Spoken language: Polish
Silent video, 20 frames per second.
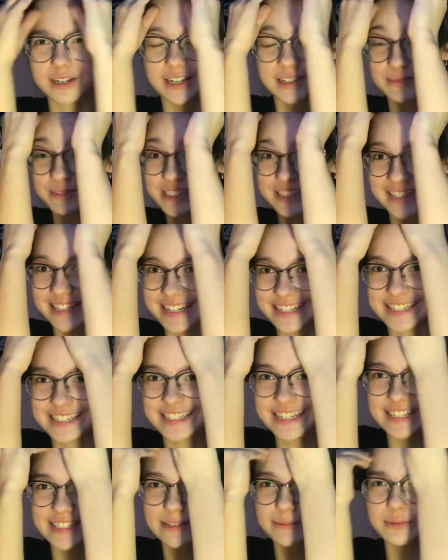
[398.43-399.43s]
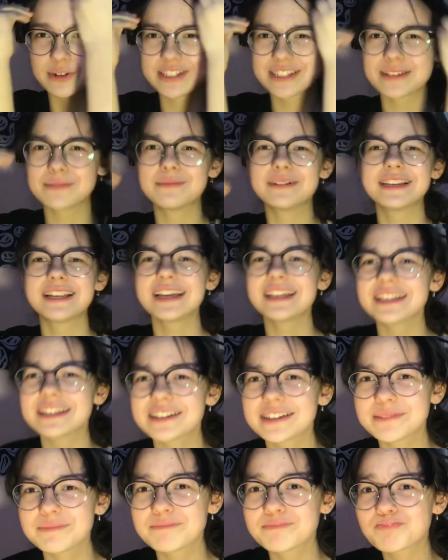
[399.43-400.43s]
ale mi się na razie nie chce, bo jestem
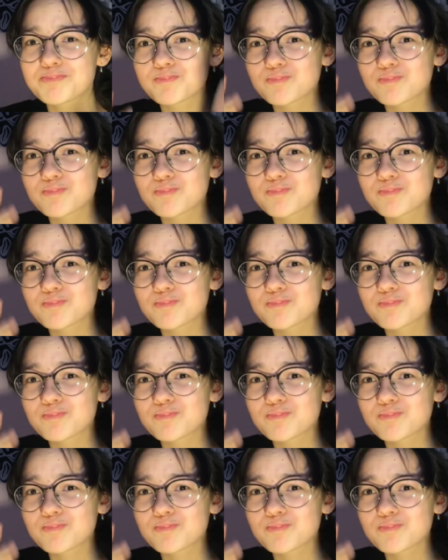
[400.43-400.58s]
leniem.